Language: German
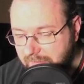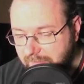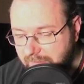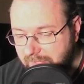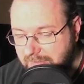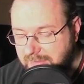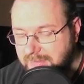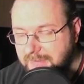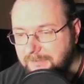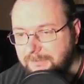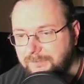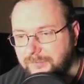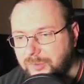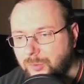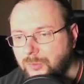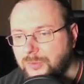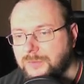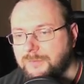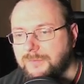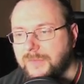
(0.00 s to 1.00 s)
Was?
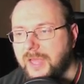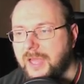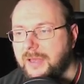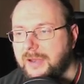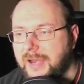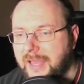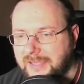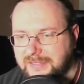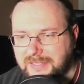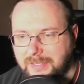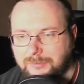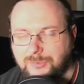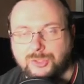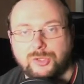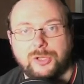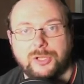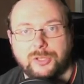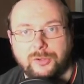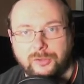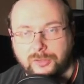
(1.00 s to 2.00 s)
Gut. Äh, langsam.
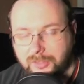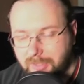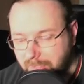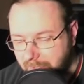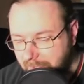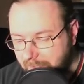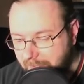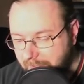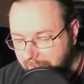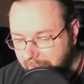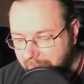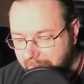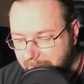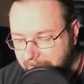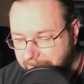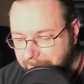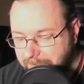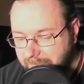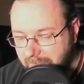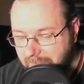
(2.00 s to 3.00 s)
Entschuldigung.
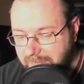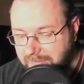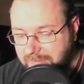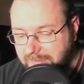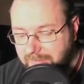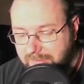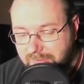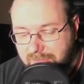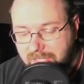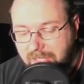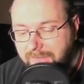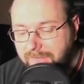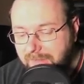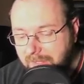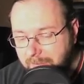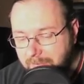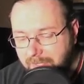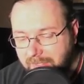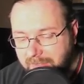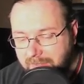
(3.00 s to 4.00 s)
Äh, ich gehe
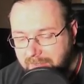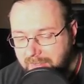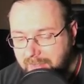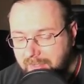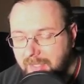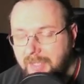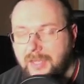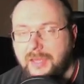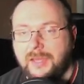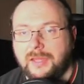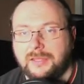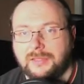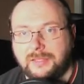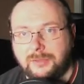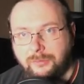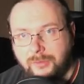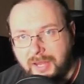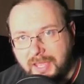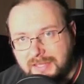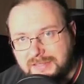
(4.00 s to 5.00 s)
wie immer hier
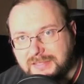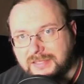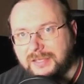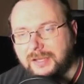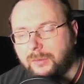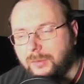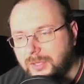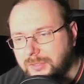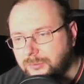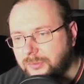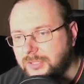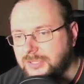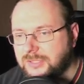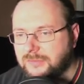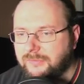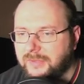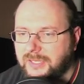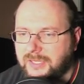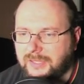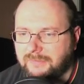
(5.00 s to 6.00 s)
die Rares genauer
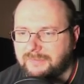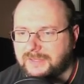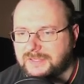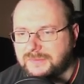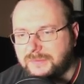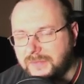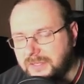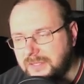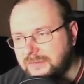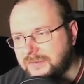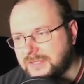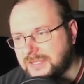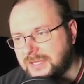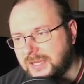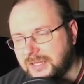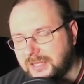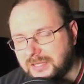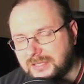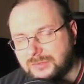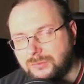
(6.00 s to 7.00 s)
durch und wenn ich irgendwas finde, was
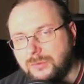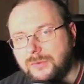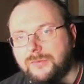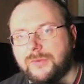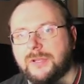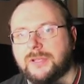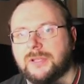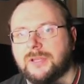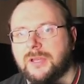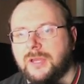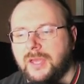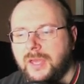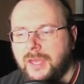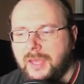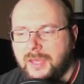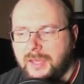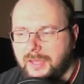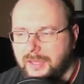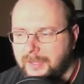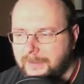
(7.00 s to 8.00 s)
ich halt ganz cool finde,
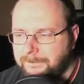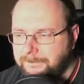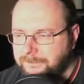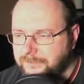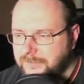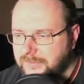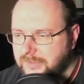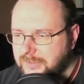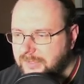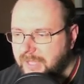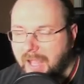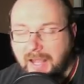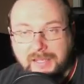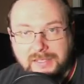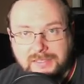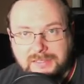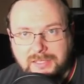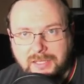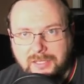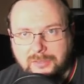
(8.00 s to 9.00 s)
ähm,
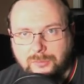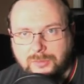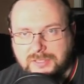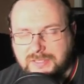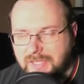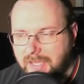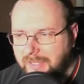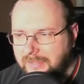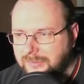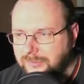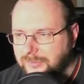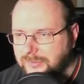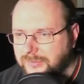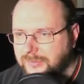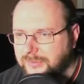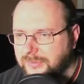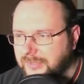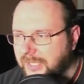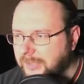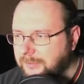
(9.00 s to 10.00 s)
halte ich da kurz an
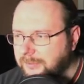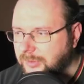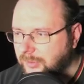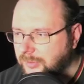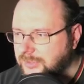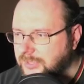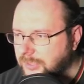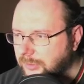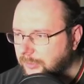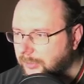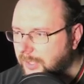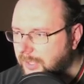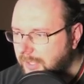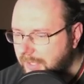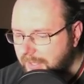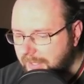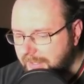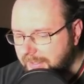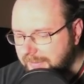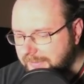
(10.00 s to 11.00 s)
und, und mit euch darüber.
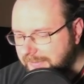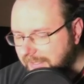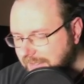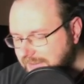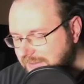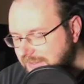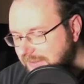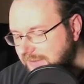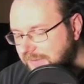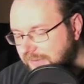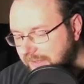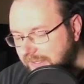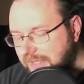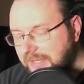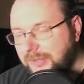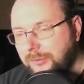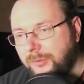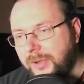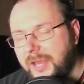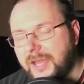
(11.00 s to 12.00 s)
Das sind
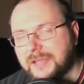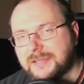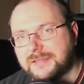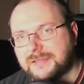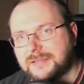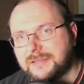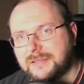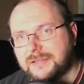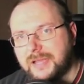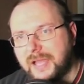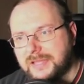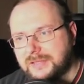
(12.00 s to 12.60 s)
wenig Rares.